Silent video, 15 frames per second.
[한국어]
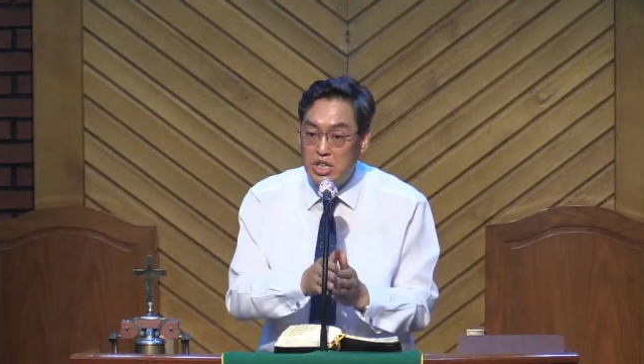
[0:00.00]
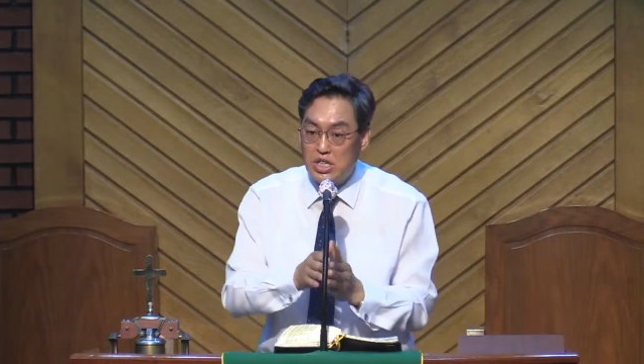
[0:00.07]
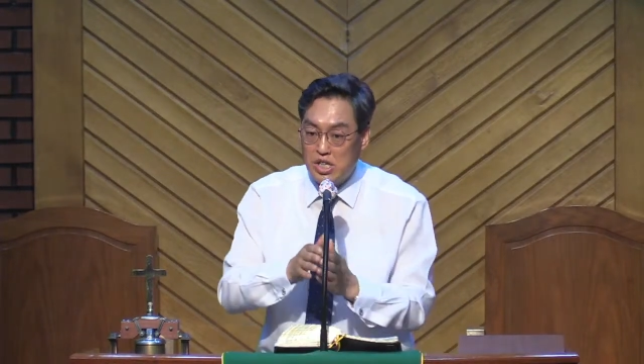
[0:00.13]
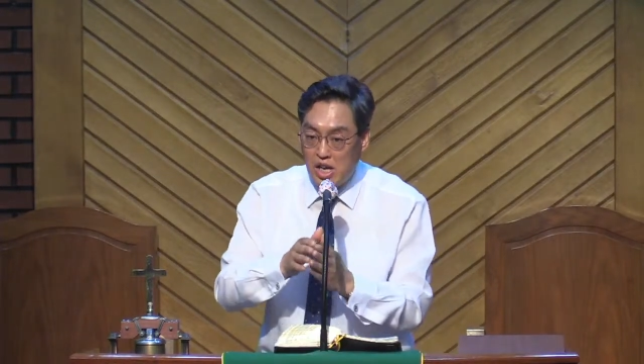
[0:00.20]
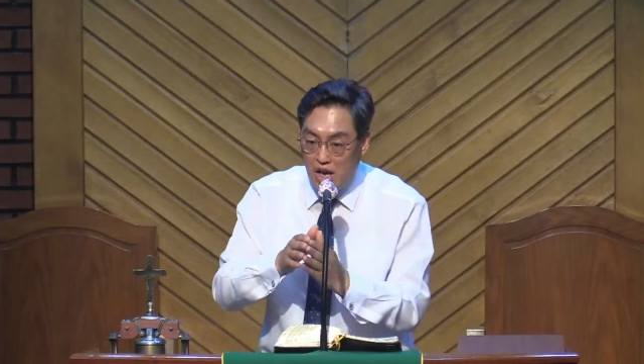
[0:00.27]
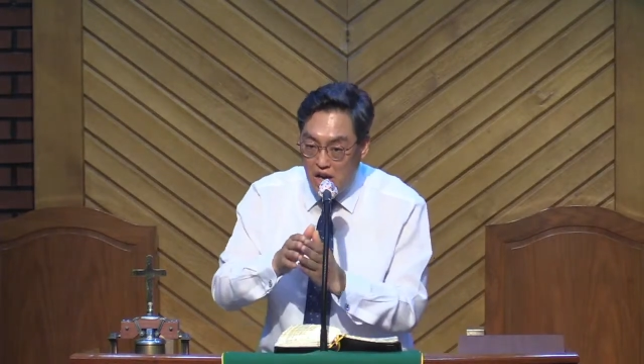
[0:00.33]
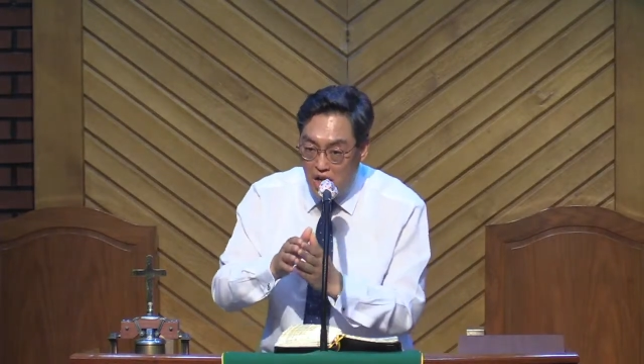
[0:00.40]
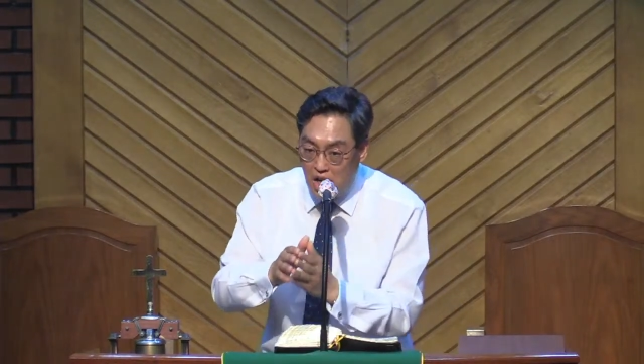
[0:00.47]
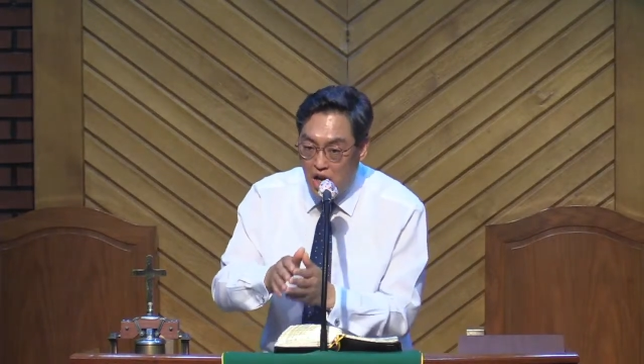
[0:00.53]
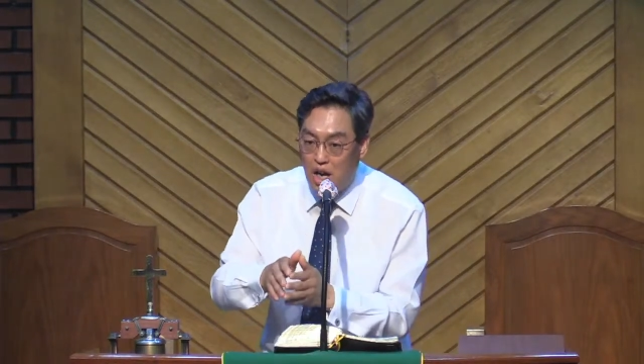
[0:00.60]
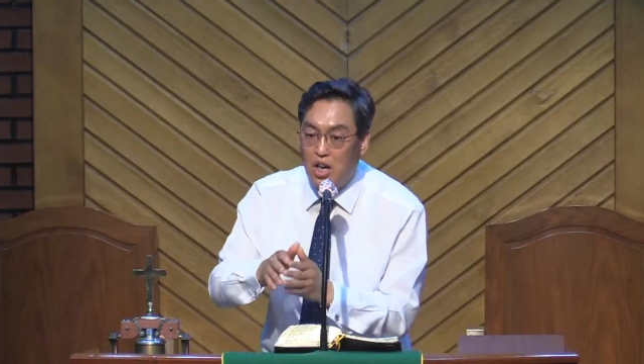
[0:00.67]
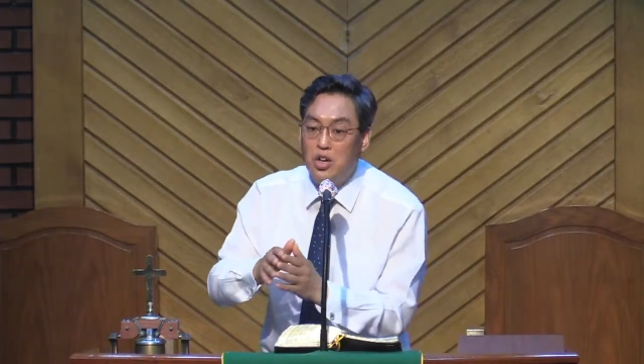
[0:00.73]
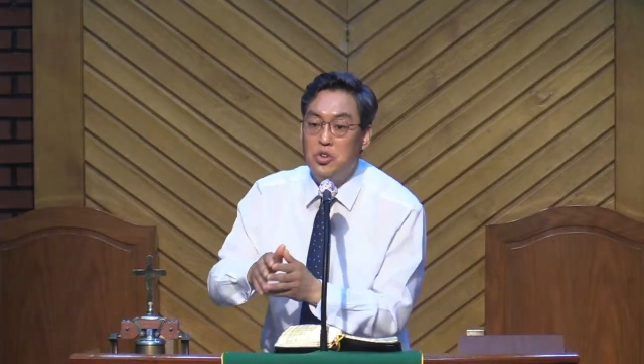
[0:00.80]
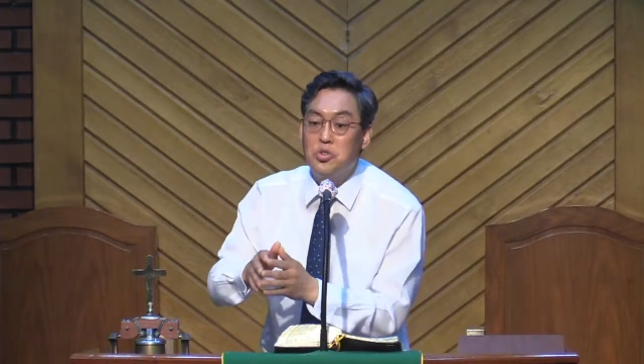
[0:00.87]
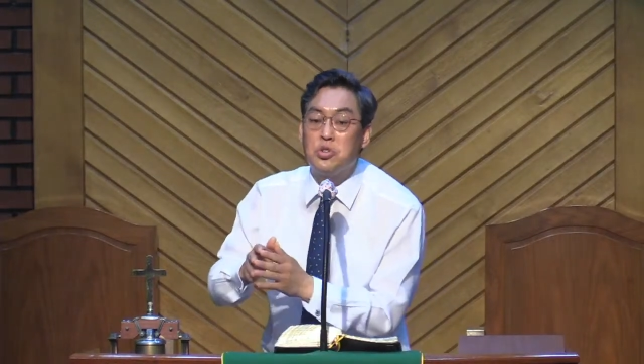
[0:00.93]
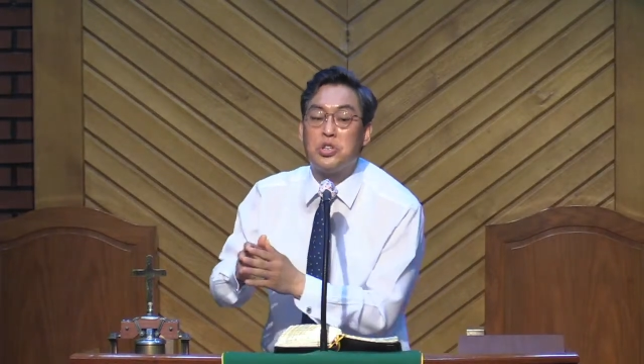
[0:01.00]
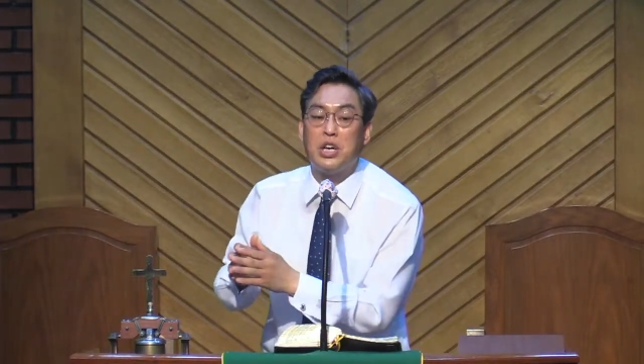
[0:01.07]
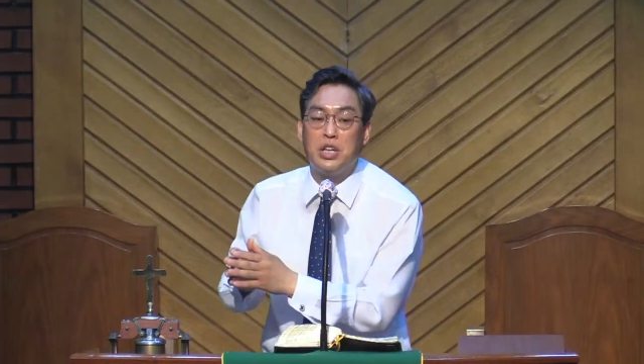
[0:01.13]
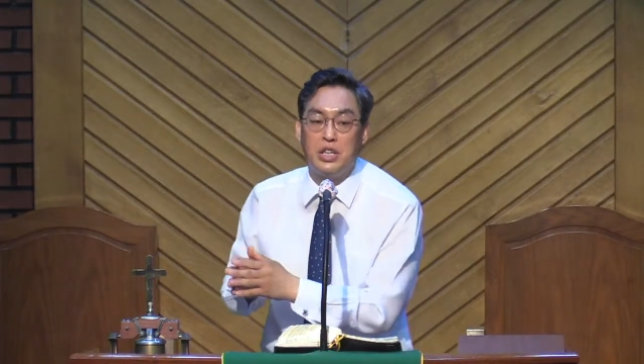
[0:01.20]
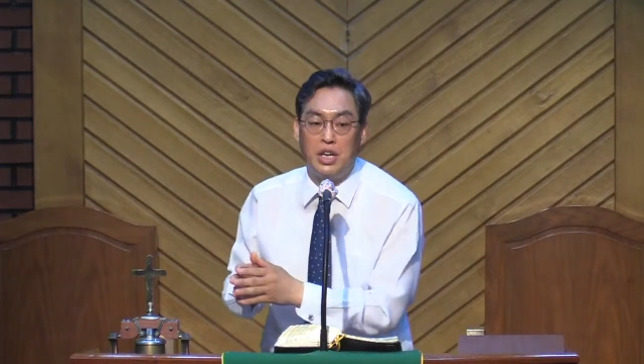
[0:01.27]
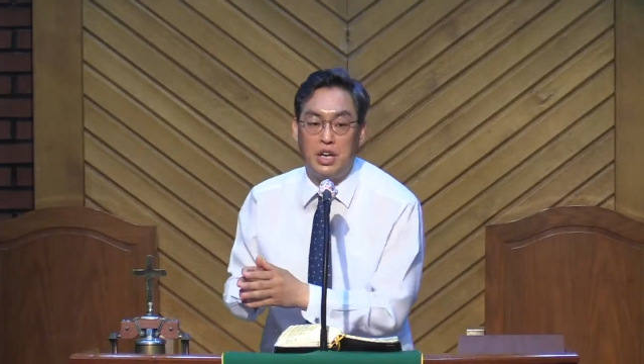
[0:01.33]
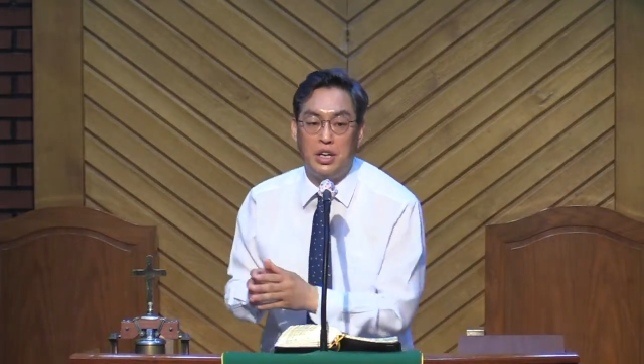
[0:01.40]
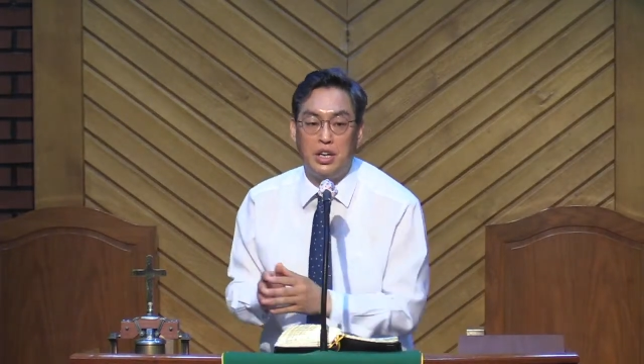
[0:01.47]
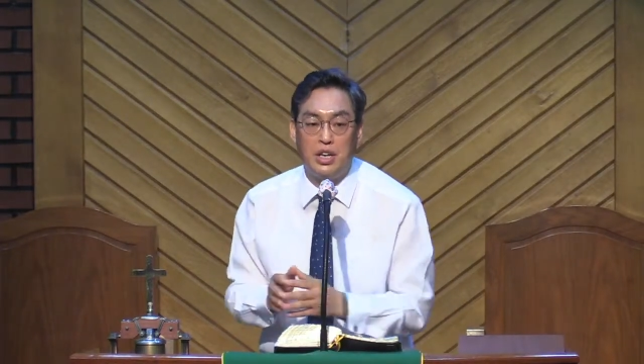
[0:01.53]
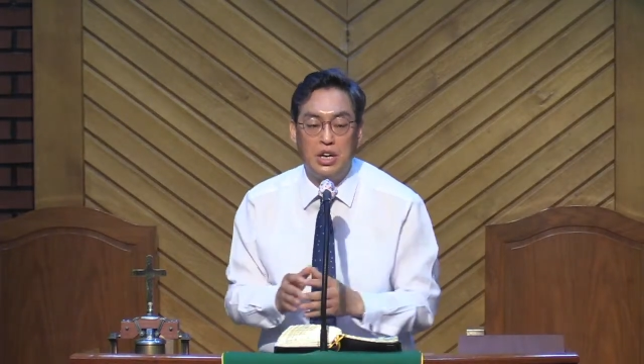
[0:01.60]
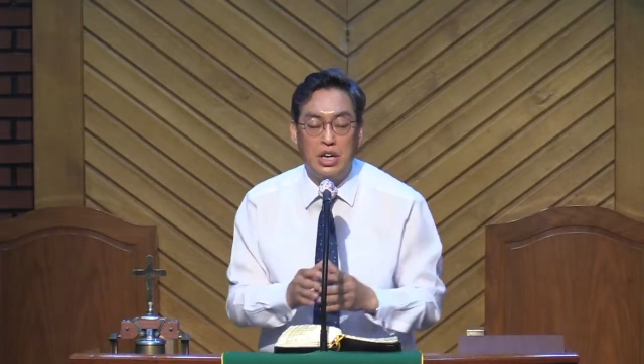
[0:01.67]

잘 유산된